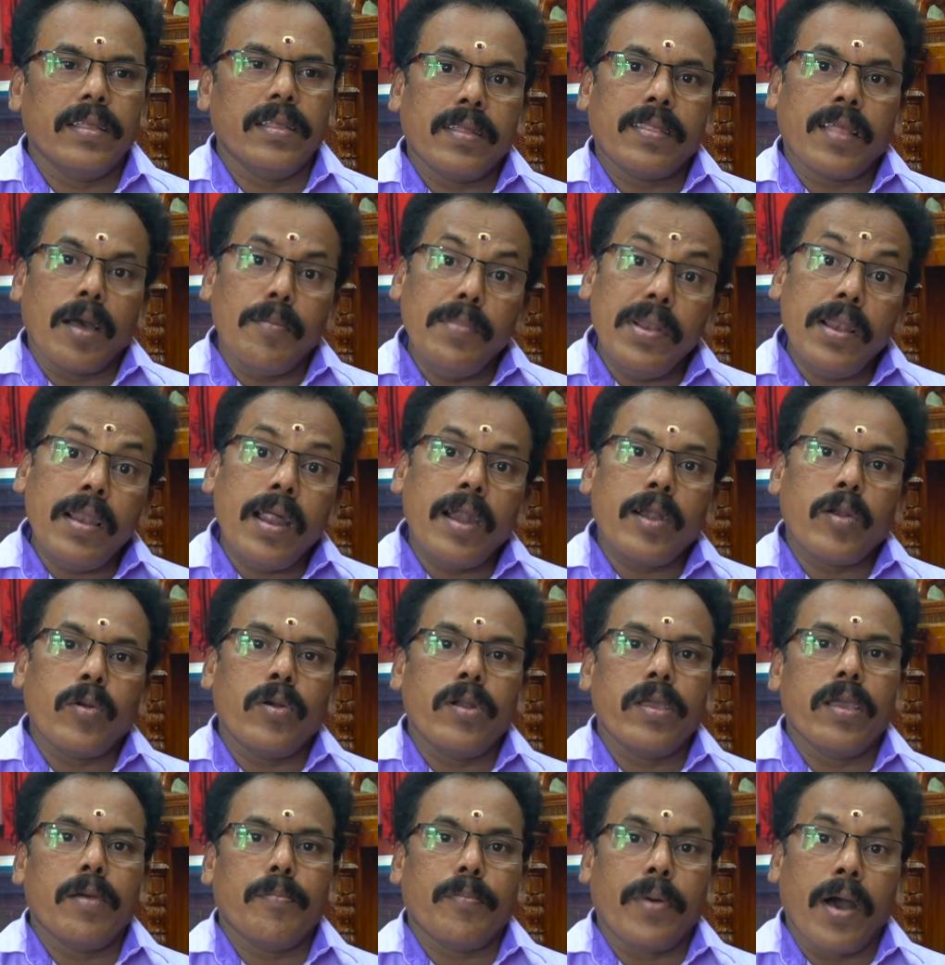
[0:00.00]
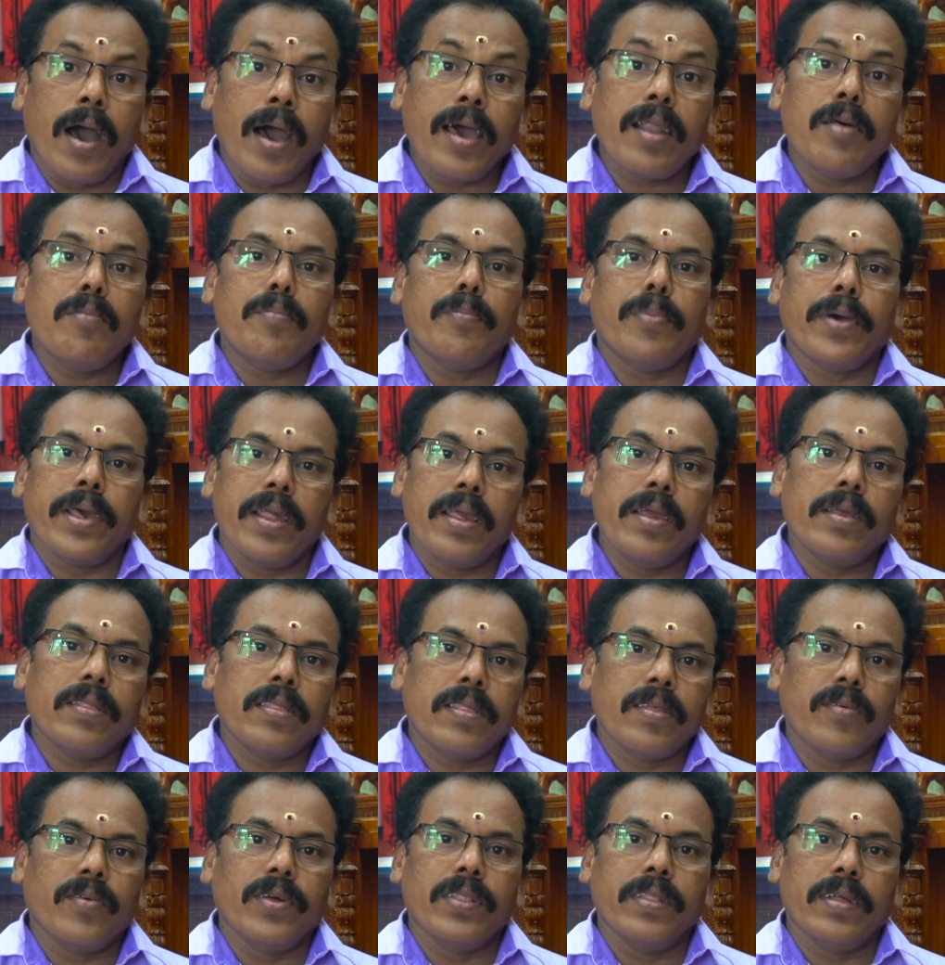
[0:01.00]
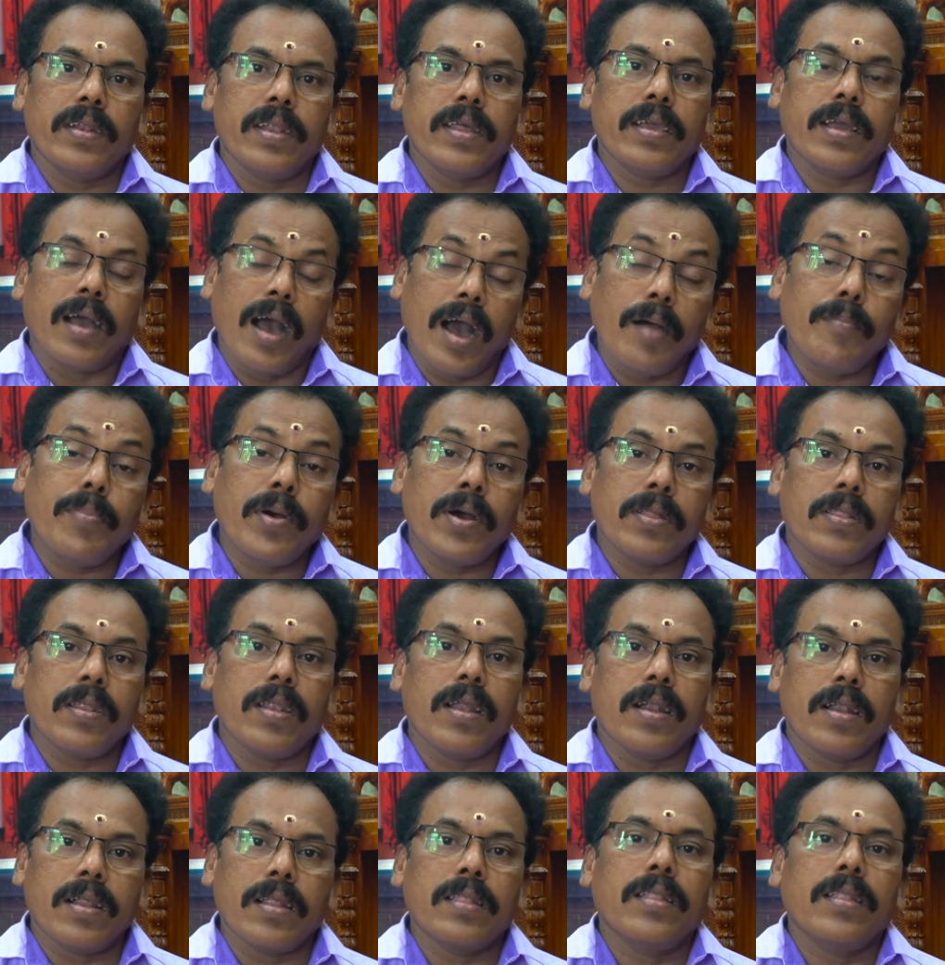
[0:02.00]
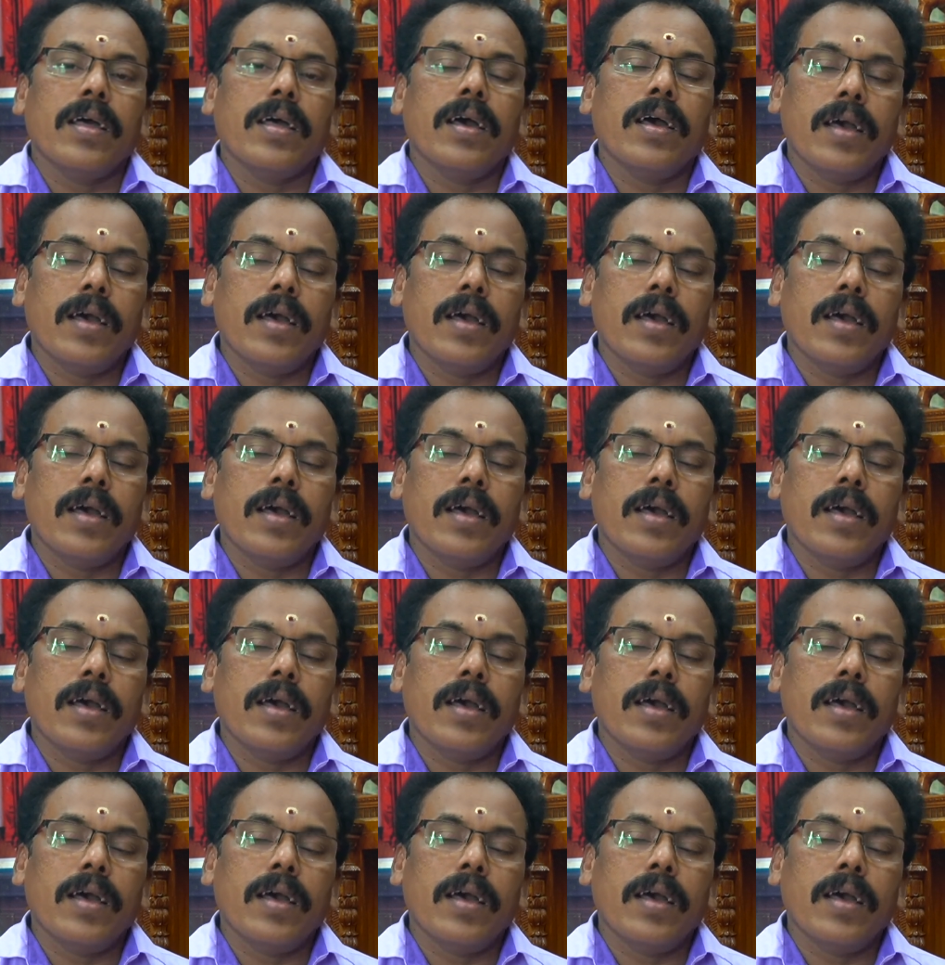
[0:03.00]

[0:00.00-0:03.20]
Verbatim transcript: தமிழ்நாட்டுடைய பாரம்பரியத்தை வந்துட்டு காப்பாற்றணுன்றது